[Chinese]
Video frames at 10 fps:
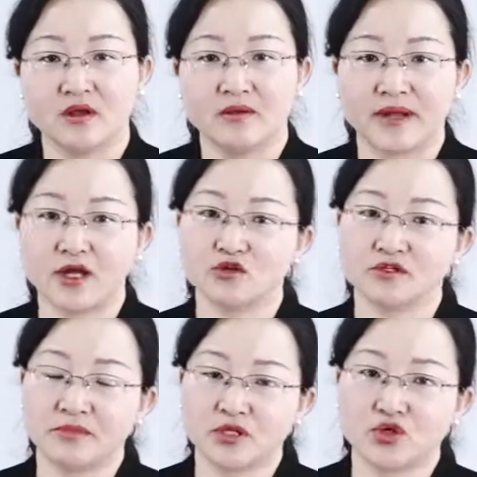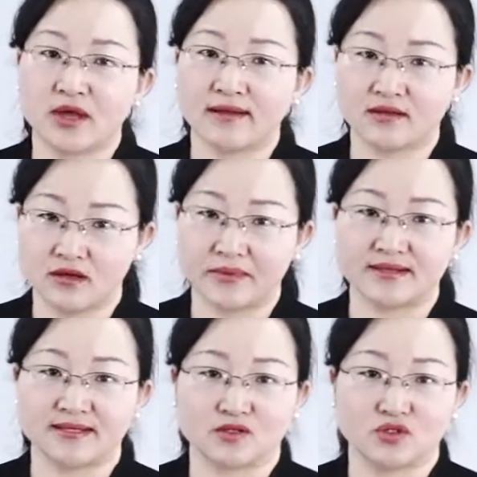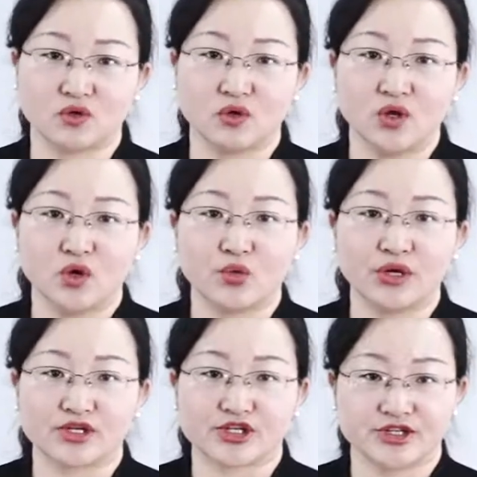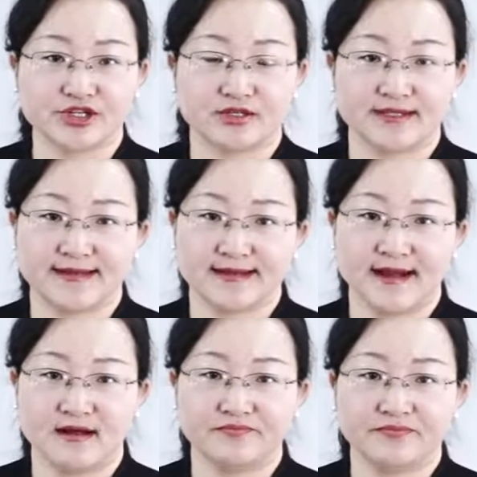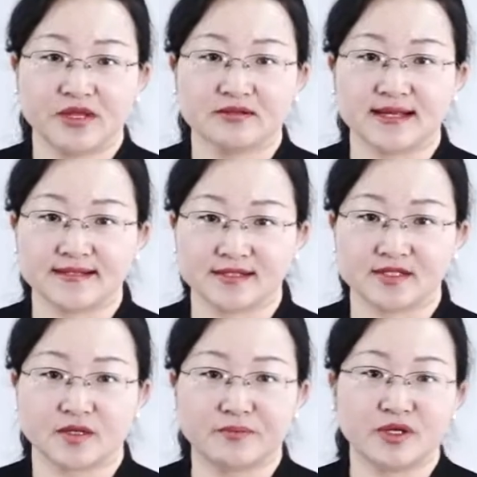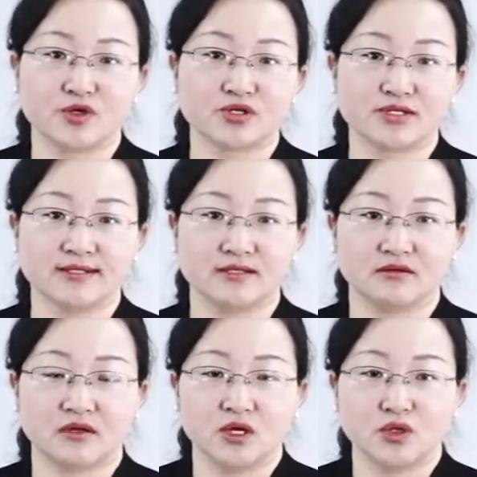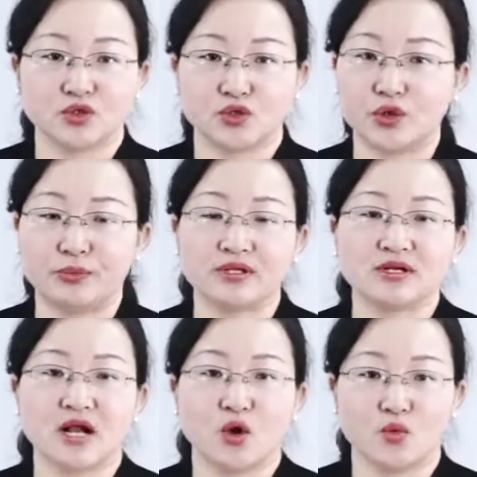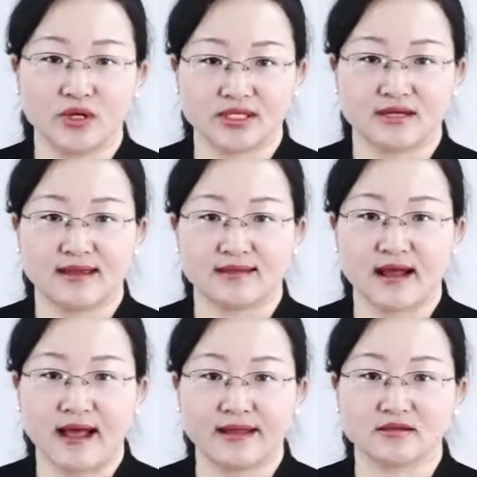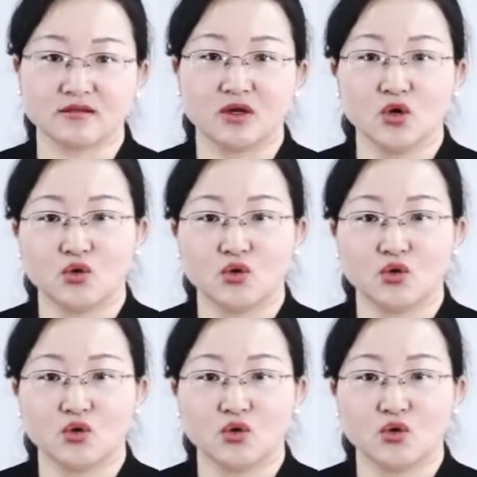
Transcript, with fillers: 白俄罗斯民间还特别讲究，为了生者的健康，在死者弥留之际，绝对不能让未成年的孩子或